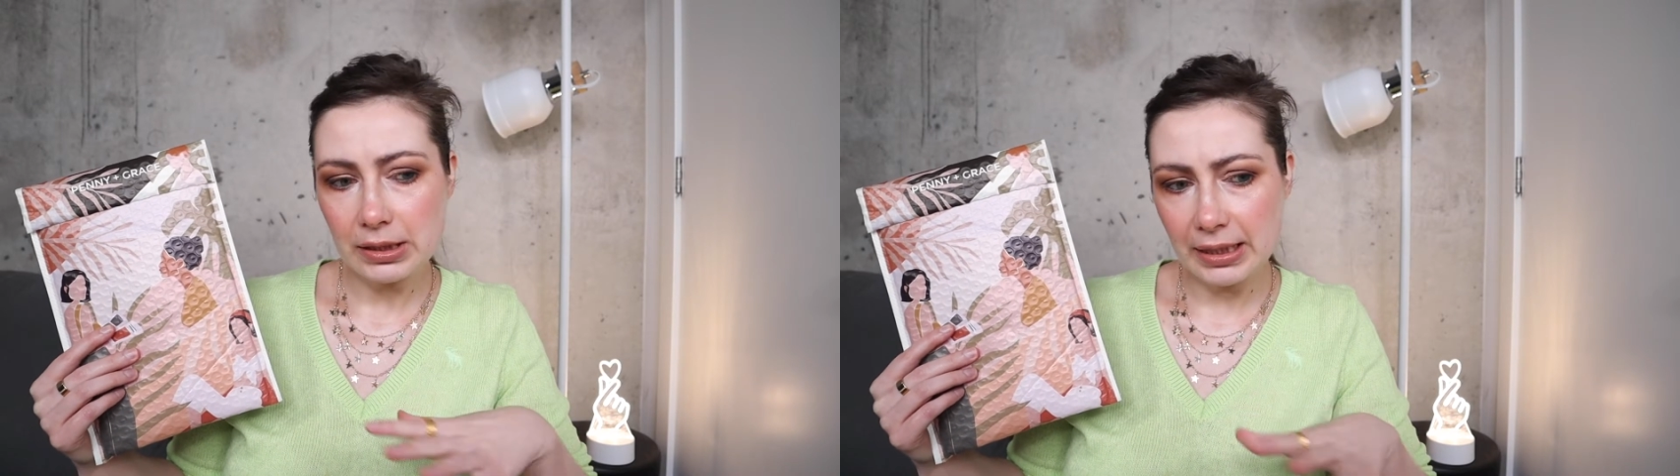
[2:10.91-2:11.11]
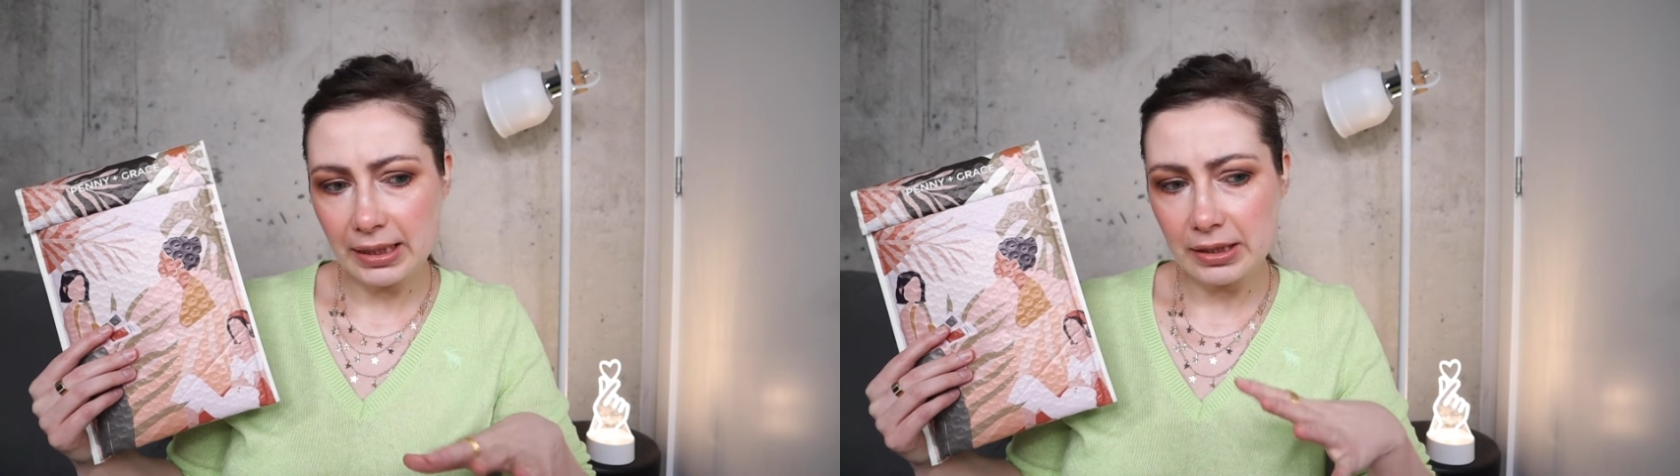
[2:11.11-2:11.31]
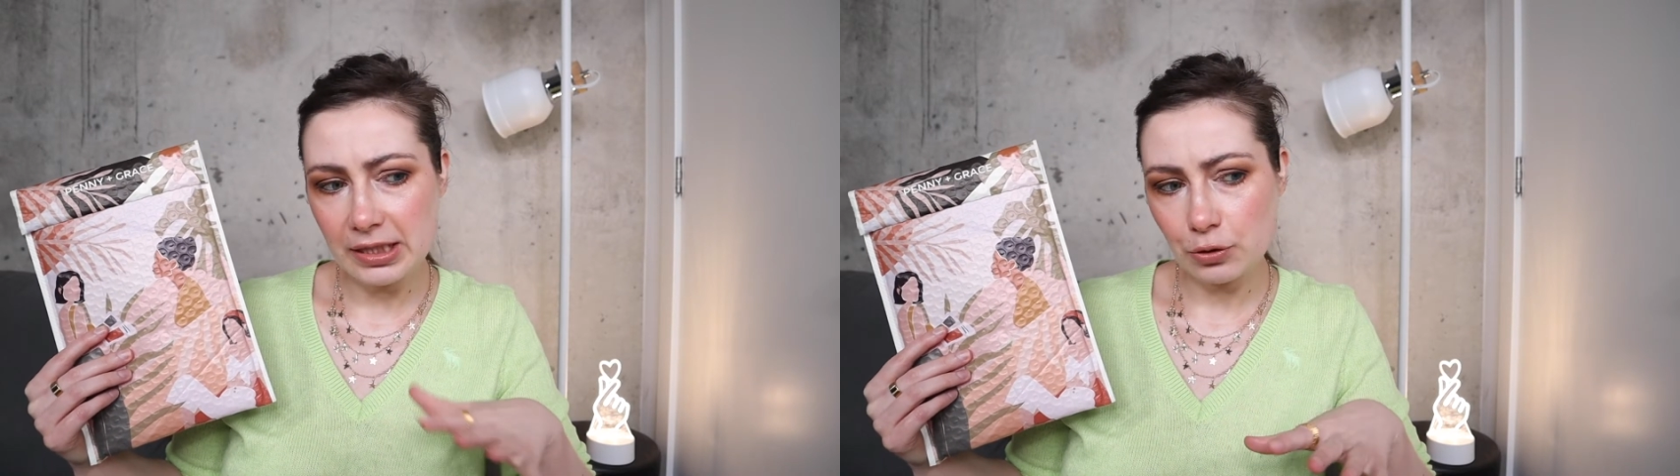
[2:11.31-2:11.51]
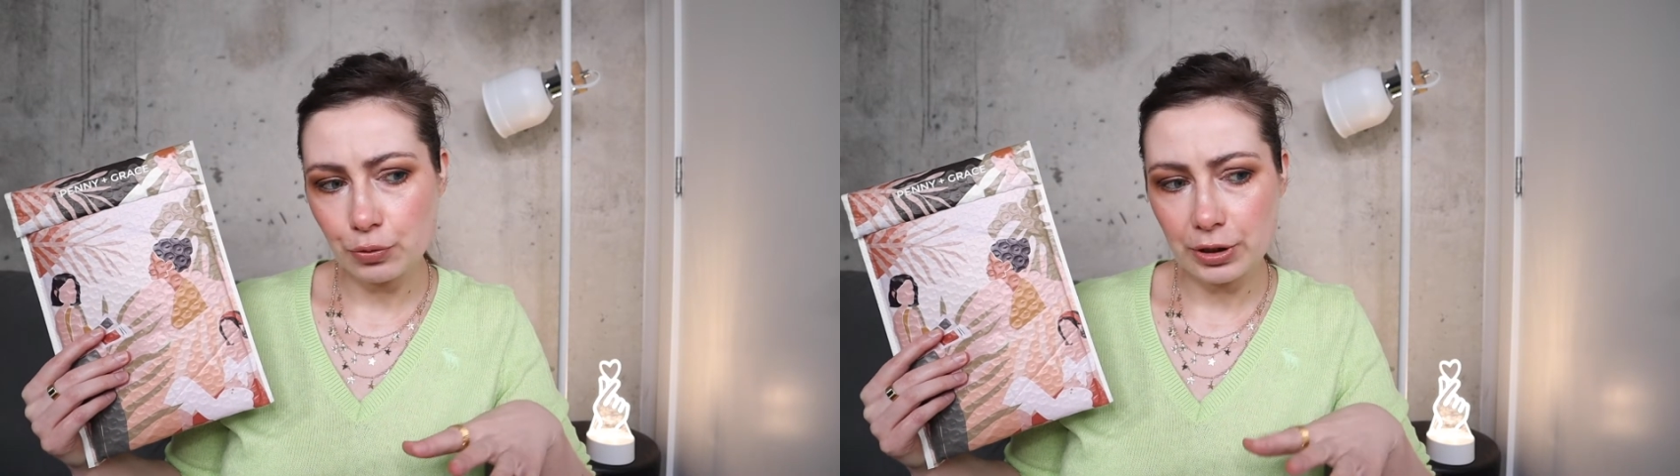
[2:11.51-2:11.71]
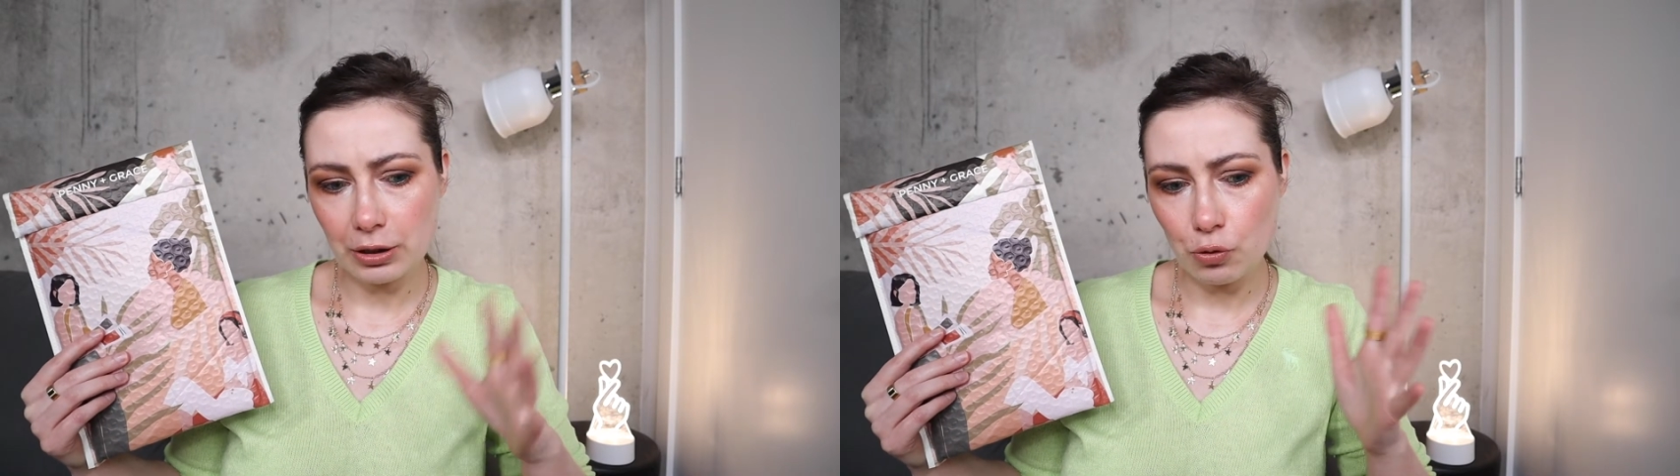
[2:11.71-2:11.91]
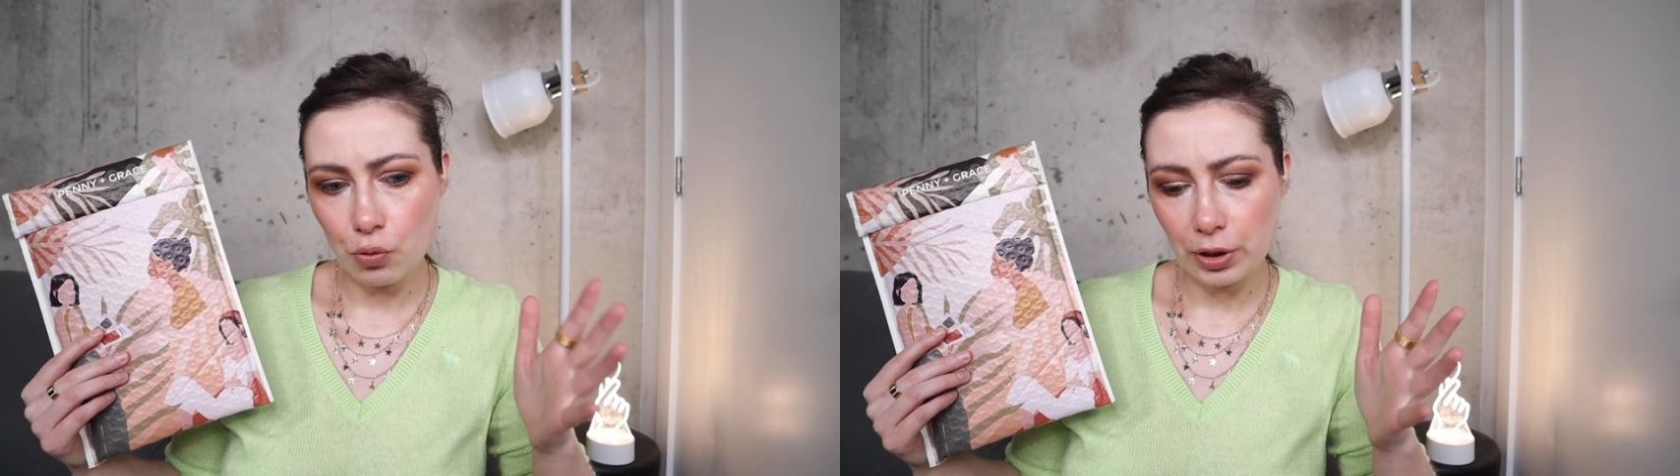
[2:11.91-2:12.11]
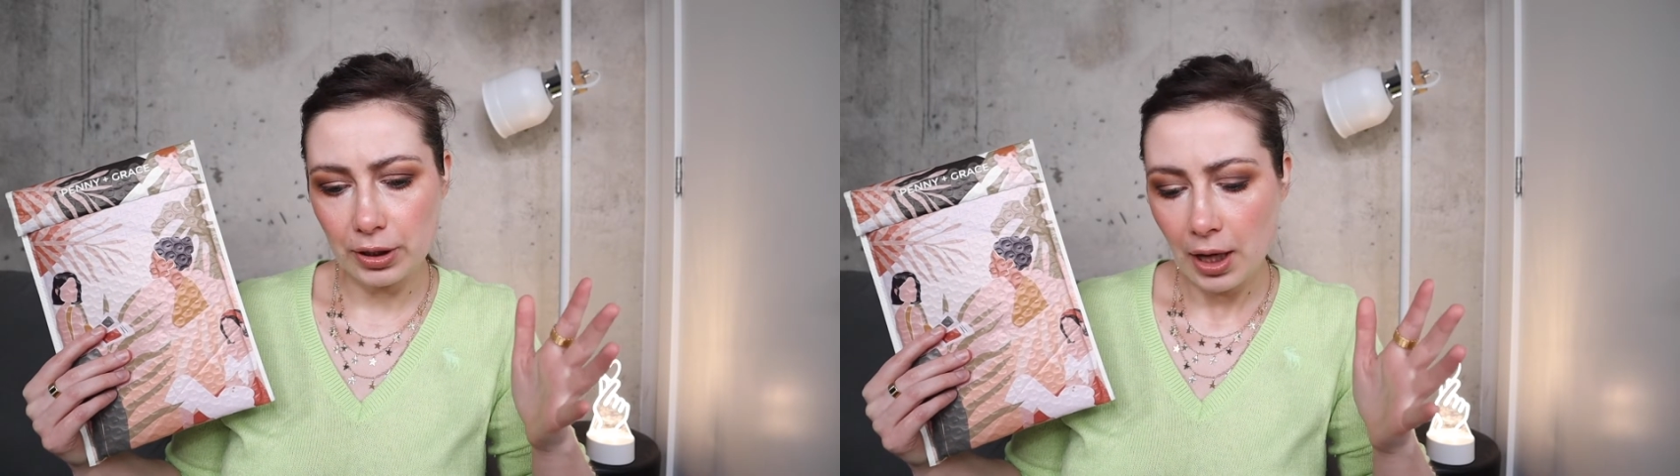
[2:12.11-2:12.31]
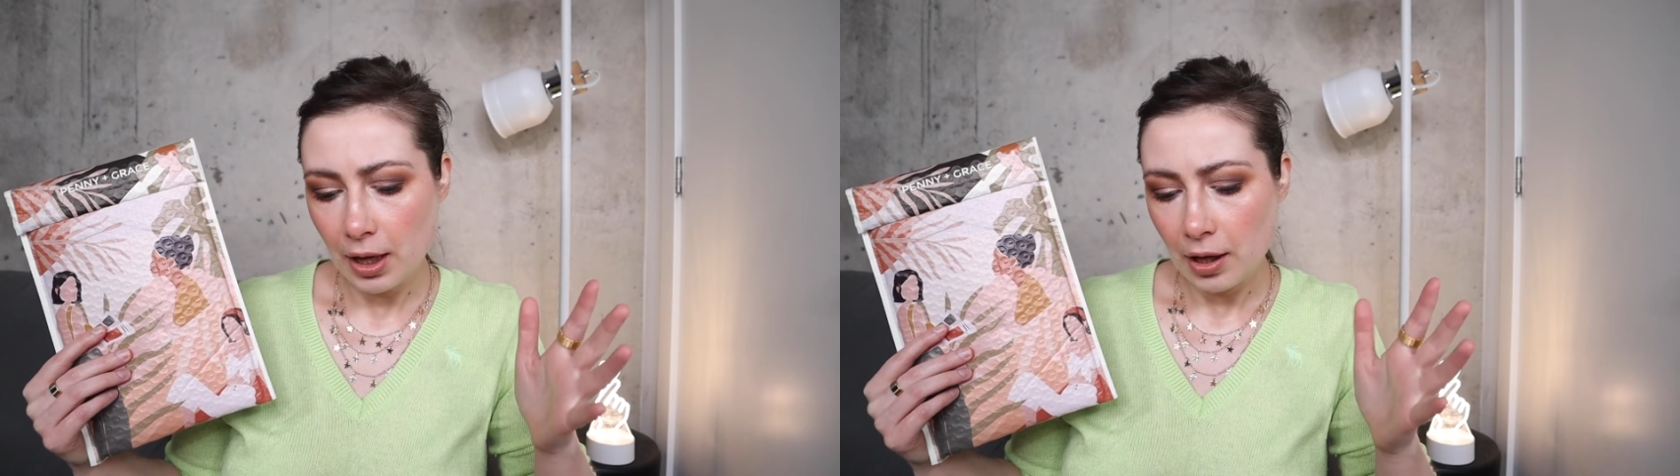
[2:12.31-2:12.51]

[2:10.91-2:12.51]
цены где-то у них от